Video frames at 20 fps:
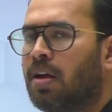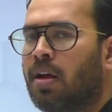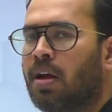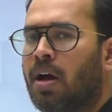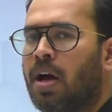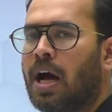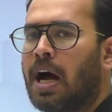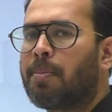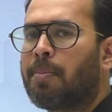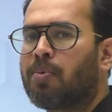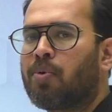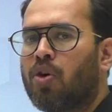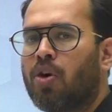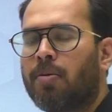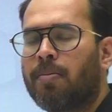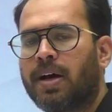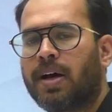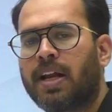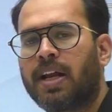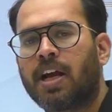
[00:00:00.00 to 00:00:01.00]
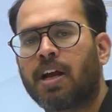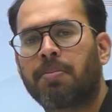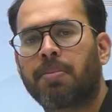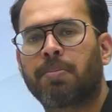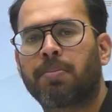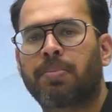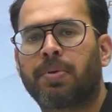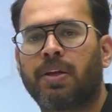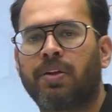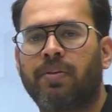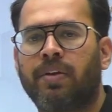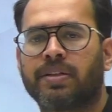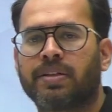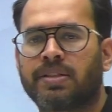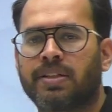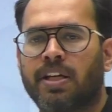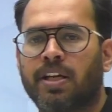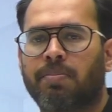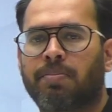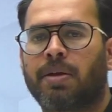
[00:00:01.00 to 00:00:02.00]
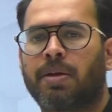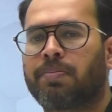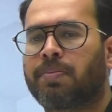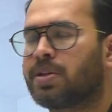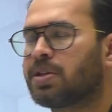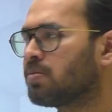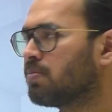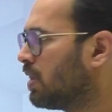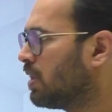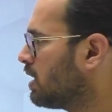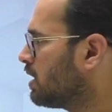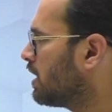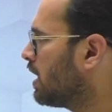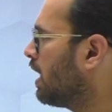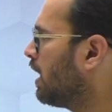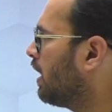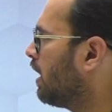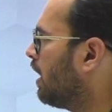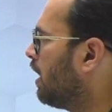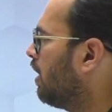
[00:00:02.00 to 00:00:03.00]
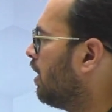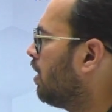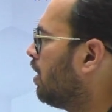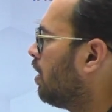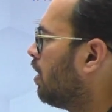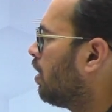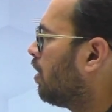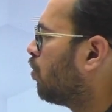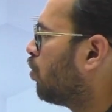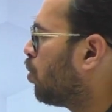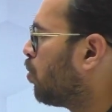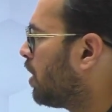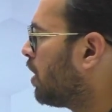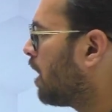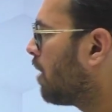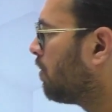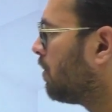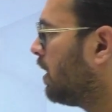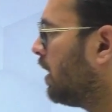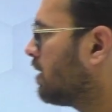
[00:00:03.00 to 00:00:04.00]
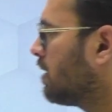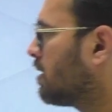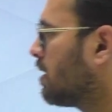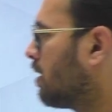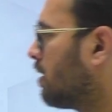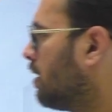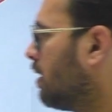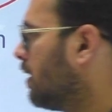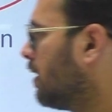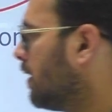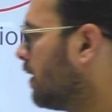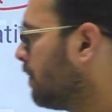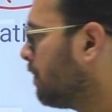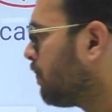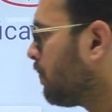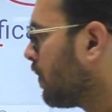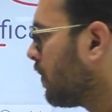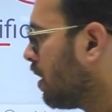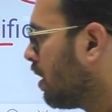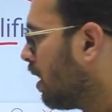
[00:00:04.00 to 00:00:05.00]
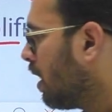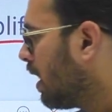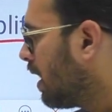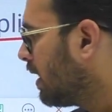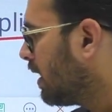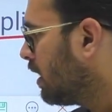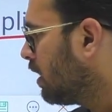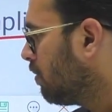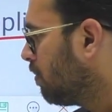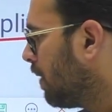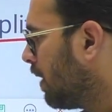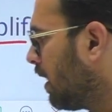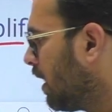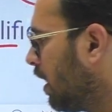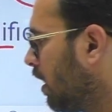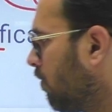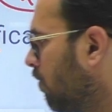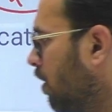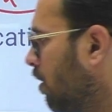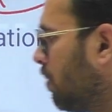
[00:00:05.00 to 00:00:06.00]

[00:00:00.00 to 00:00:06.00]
आपको हमारे यहाँ पे प्रीवियस ईयर पेपर्स मिल जाएंगे वो भी आप देख सकते हैं अरिथमेटिक विल बी द